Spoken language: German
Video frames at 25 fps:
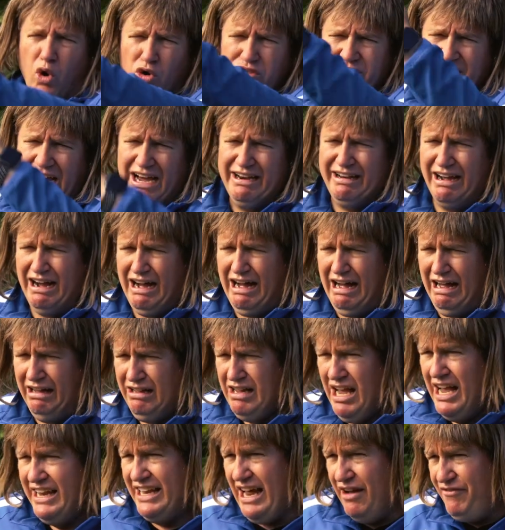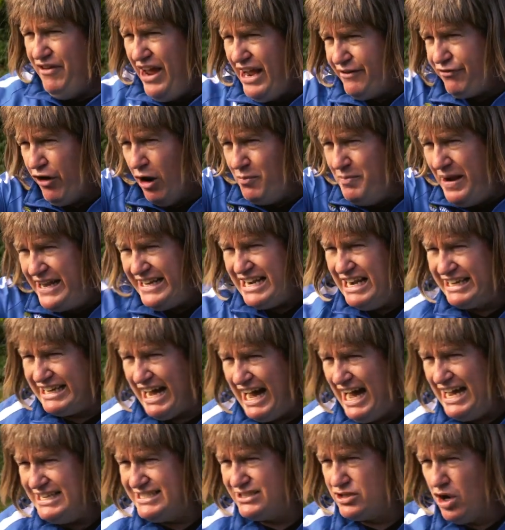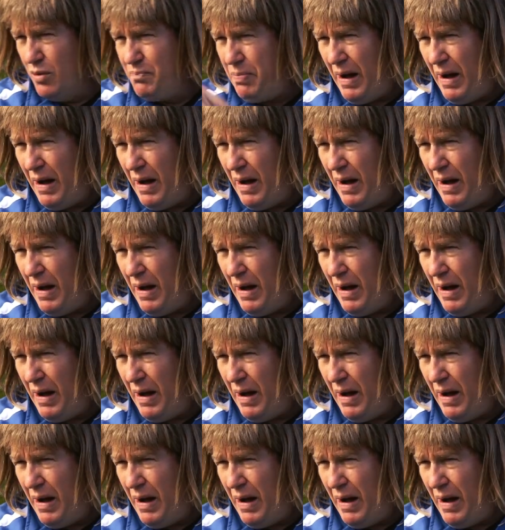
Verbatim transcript: runter da. Der Weg vom Mittelkreis zur